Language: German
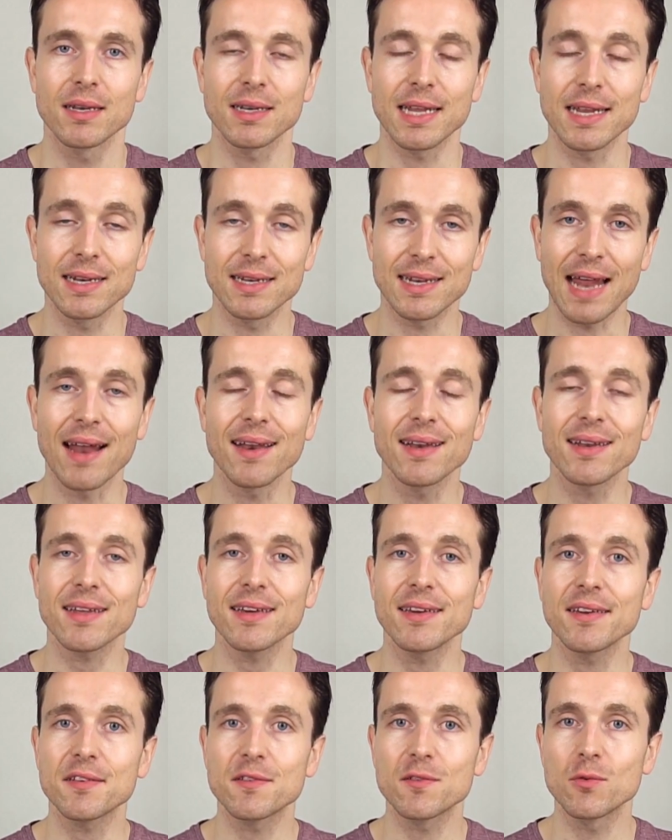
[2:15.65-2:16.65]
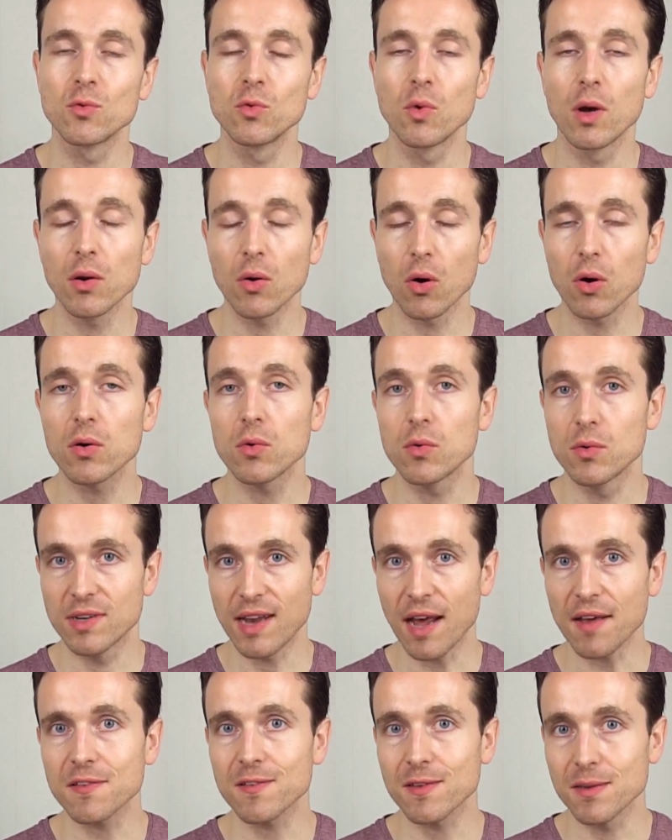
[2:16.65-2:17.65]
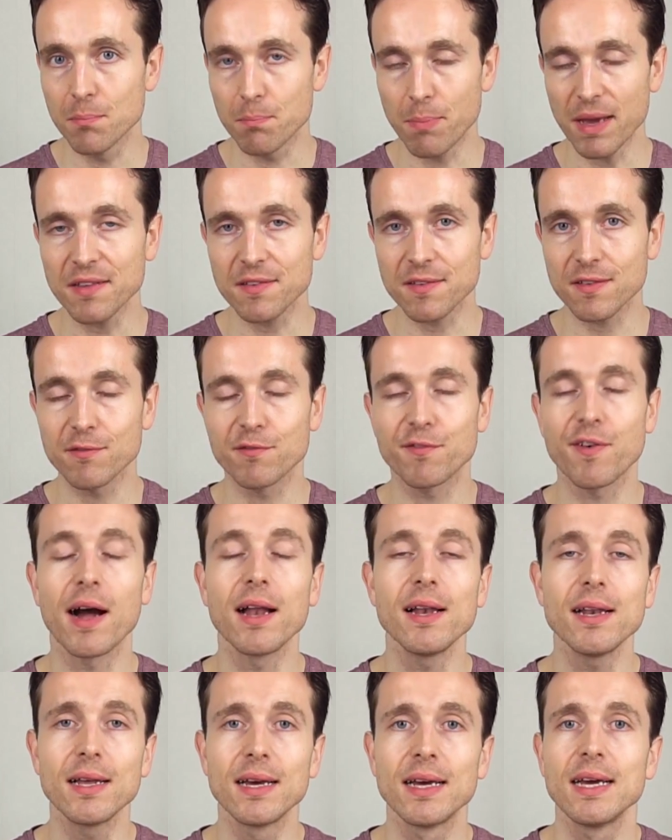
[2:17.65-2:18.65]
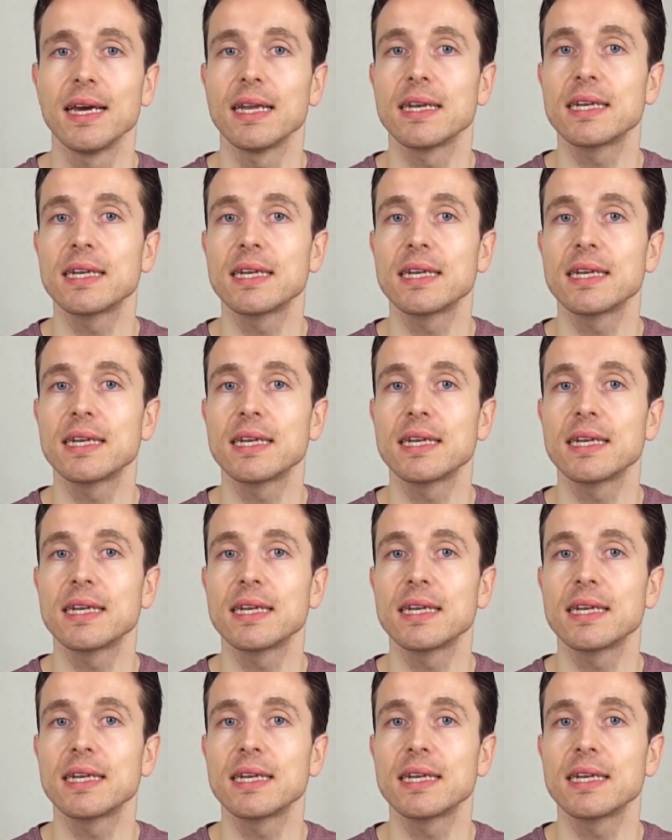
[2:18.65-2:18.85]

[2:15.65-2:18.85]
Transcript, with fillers: Denn dann trägst du nur noch, und das im besten Fall,